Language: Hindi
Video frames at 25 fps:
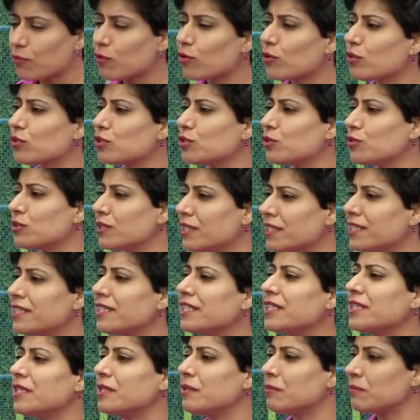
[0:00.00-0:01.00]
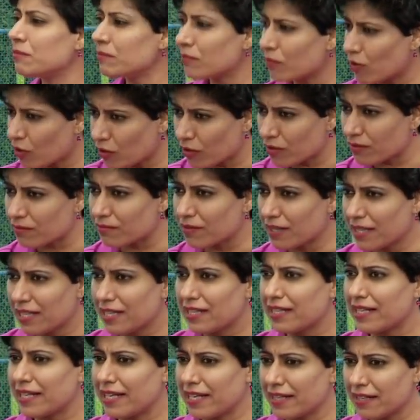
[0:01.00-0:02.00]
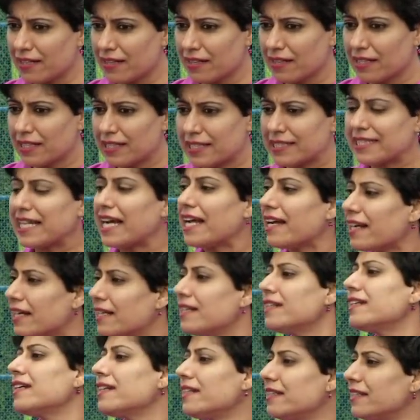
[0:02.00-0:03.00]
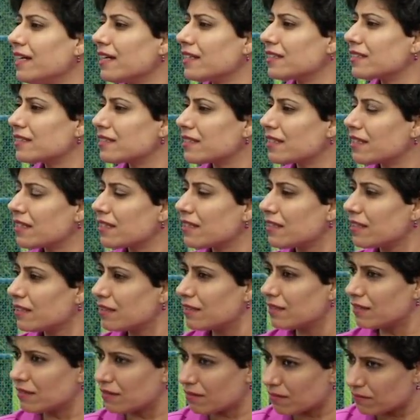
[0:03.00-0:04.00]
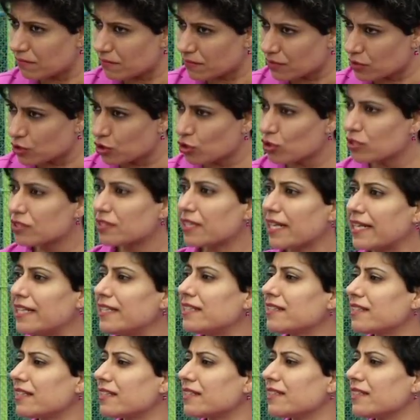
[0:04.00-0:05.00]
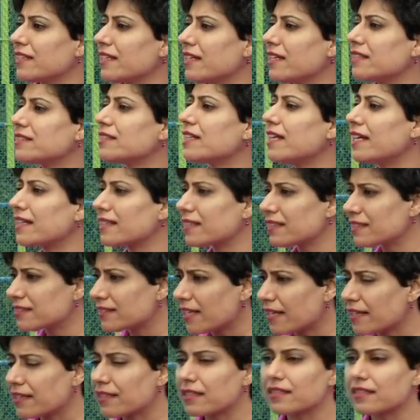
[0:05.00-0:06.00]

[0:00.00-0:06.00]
आपको जूनियर टीम और एक टैलेंटेड यंगस्टर जो साइट करती है सिलेक्टर साइट